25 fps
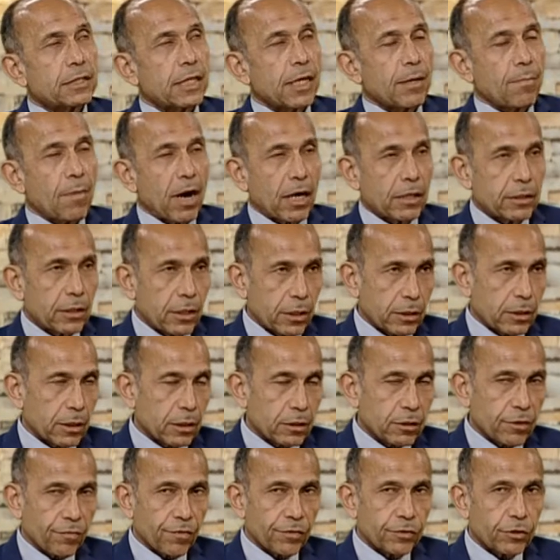ما حضرتك
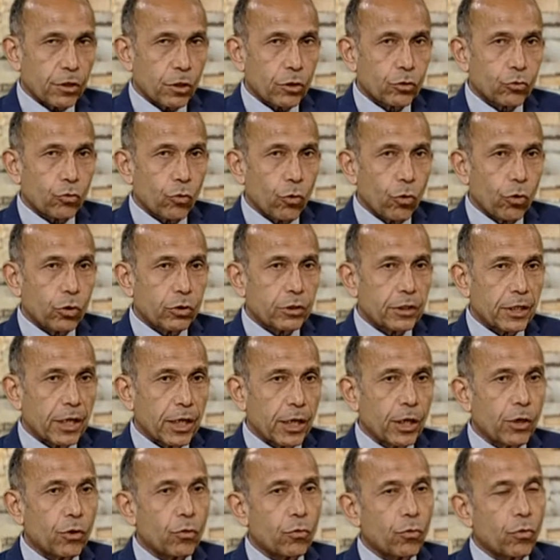تفضلت وقلت
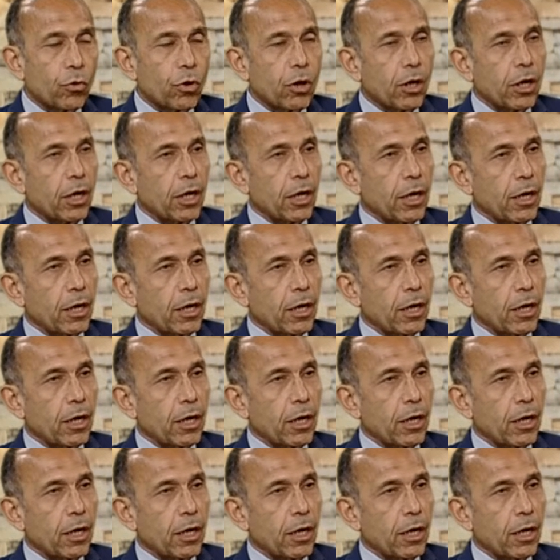انه آه،